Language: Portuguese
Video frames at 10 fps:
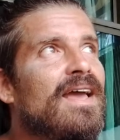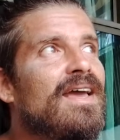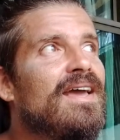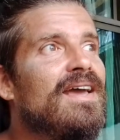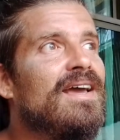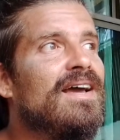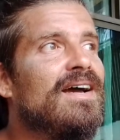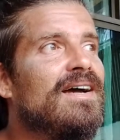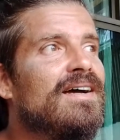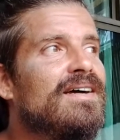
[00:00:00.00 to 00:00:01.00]

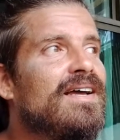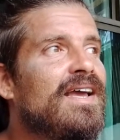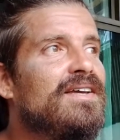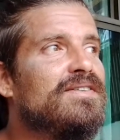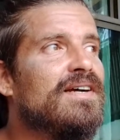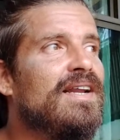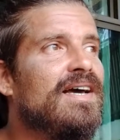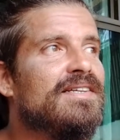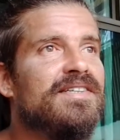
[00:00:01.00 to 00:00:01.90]
É, é isso, galera.